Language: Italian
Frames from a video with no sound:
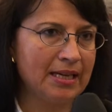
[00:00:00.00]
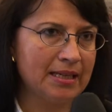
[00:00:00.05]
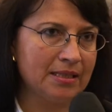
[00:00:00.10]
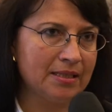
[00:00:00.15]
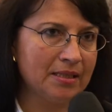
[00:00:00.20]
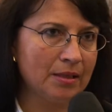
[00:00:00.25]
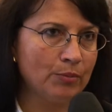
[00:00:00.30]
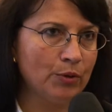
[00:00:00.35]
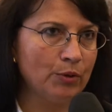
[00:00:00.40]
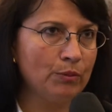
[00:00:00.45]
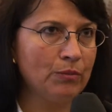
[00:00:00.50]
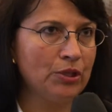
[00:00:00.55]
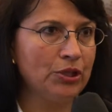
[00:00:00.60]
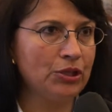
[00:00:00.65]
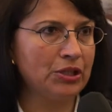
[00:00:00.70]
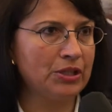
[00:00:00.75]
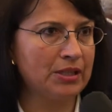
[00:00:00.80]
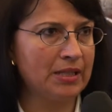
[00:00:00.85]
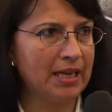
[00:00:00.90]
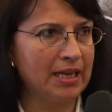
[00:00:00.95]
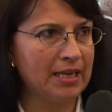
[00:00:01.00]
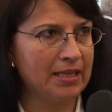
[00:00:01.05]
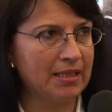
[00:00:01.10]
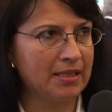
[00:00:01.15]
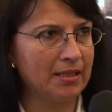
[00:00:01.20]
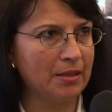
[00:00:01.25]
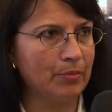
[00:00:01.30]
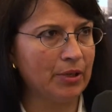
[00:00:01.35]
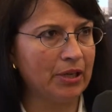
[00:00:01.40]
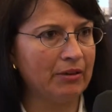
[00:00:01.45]
essi pubblici sia
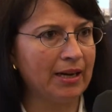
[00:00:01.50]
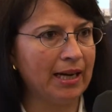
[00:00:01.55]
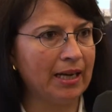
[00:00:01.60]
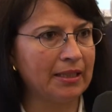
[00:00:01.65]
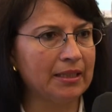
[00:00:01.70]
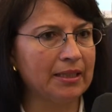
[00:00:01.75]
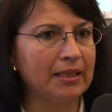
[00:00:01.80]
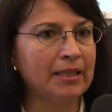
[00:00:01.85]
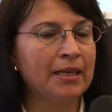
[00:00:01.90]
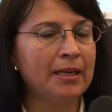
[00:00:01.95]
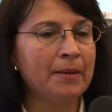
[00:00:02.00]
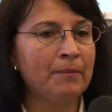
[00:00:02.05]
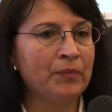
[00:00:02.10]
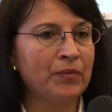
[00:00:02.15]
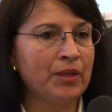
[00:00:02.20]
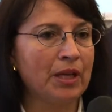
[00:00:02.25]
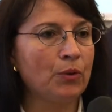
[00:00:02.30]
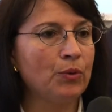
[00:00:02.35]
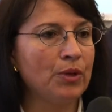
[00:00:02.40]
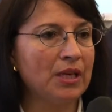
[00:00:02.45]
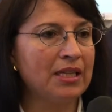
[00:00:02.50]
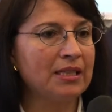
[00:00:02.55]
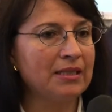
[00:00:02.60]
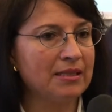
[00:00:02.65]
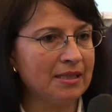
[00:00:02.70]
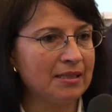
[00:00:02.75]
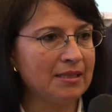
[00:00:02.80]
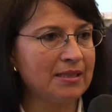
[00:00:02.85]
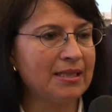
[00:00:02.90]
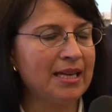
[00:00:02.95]
essi privati. Da qui
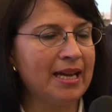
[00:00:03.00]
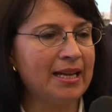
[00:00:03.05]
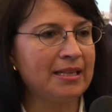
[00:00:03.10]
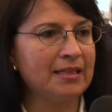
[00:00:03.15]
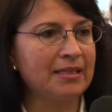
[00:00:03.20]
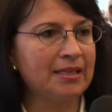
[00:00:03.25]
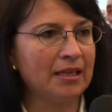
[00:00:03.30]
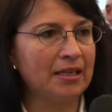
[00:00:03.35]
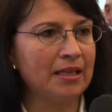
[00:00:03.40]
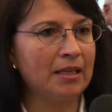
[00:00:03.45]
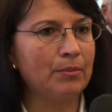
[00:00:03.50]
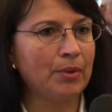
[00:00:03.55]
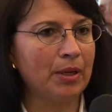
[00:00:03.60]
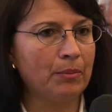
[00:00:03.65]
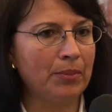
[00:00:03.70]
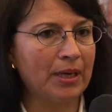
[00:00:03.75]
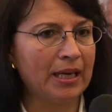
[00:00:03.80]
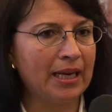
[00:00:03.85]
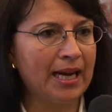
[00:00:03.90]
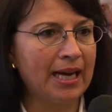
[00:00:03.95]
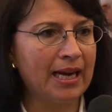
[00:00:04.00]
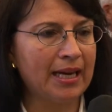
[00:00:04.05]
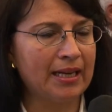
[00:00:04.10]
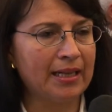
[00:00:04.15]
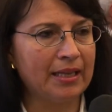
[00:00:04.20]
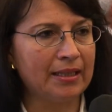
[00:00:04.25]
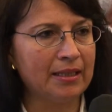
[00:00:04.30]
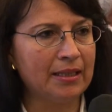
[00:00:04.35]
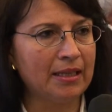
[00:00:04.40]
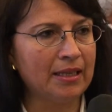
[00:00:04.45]
l'insistenza di preparare,
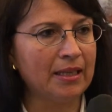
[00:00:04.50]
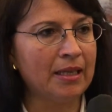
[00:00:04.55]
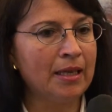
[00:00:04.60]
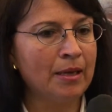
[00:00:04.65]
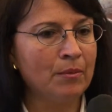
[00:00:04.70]
e di